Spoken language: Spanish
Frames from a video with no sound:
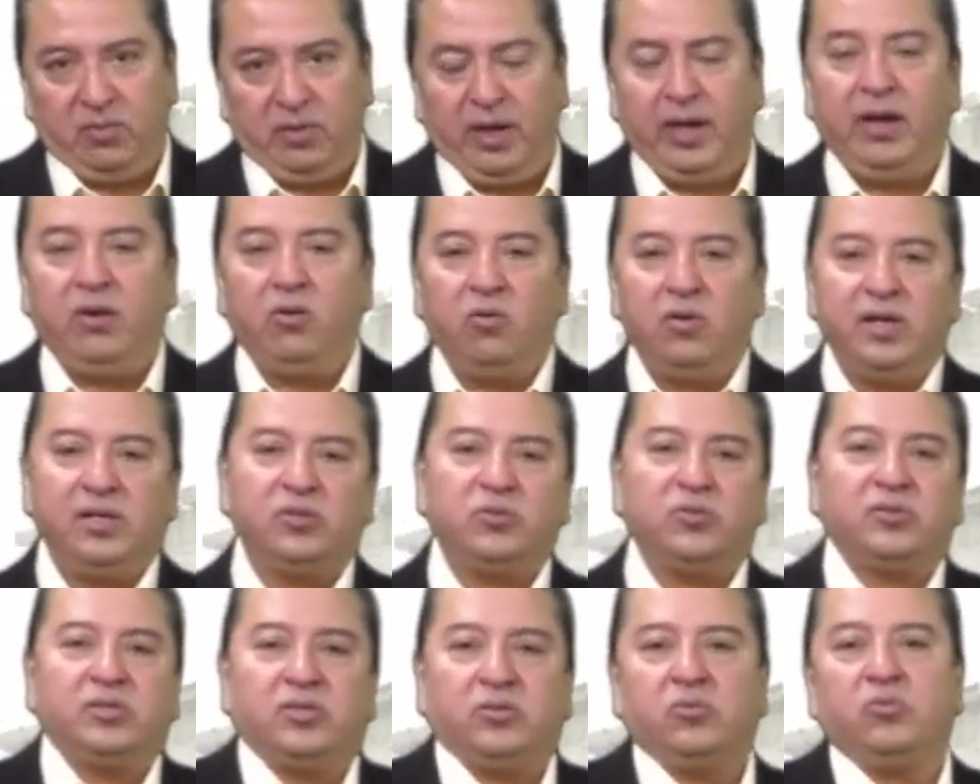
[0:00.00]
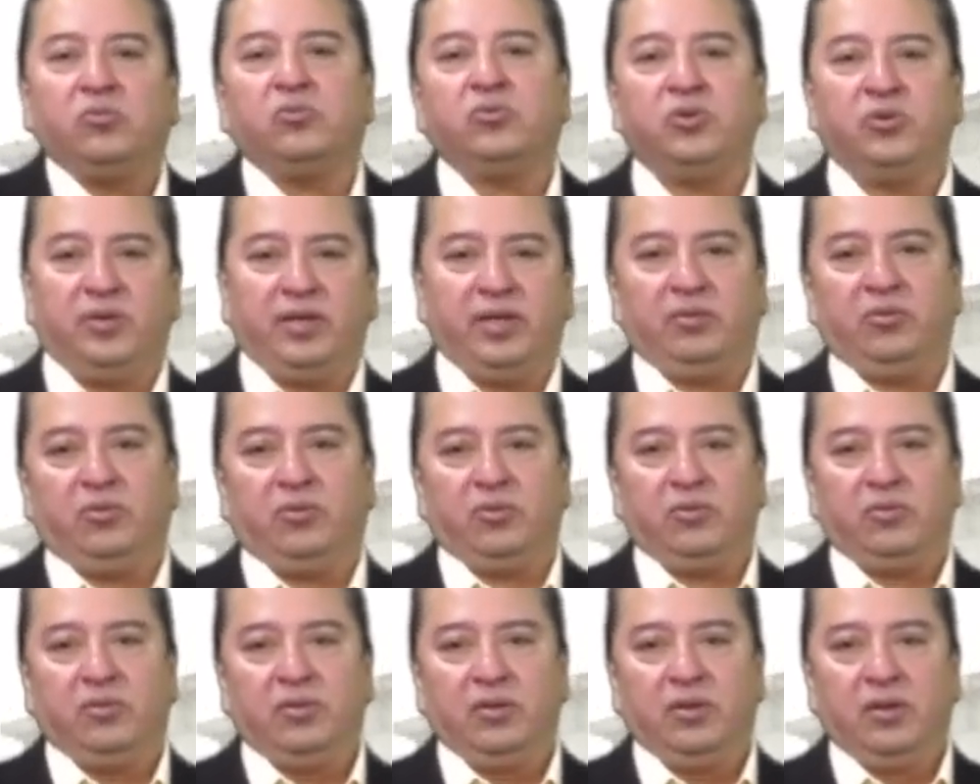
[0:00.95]
Y con esto se soluciona todo.
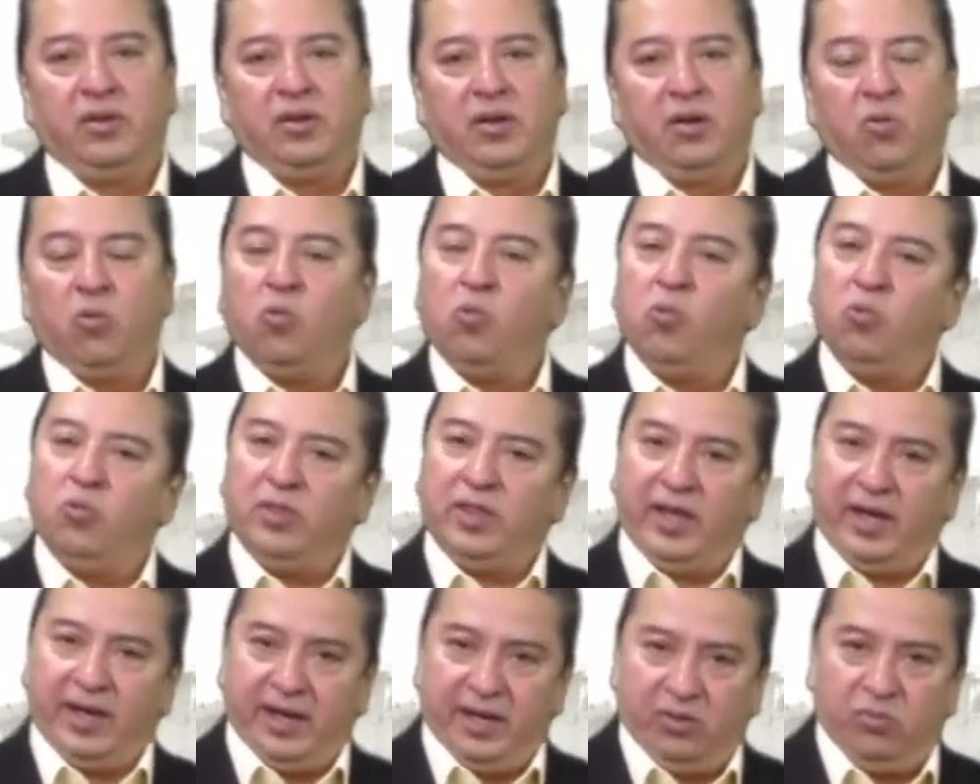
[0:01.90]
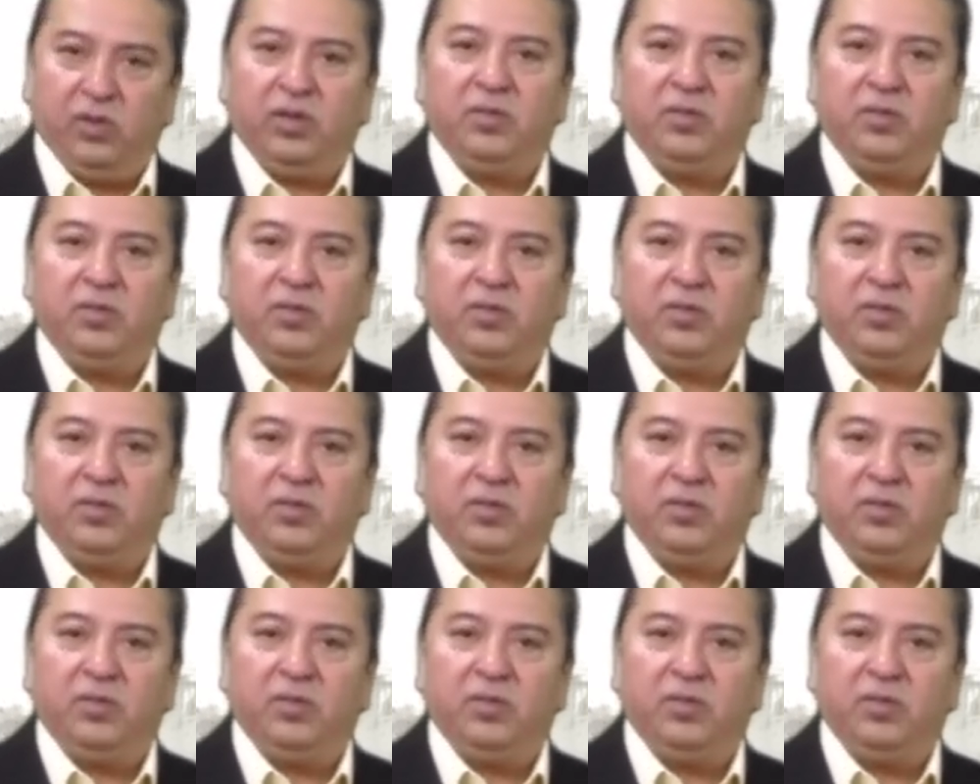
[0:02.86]
Un decreto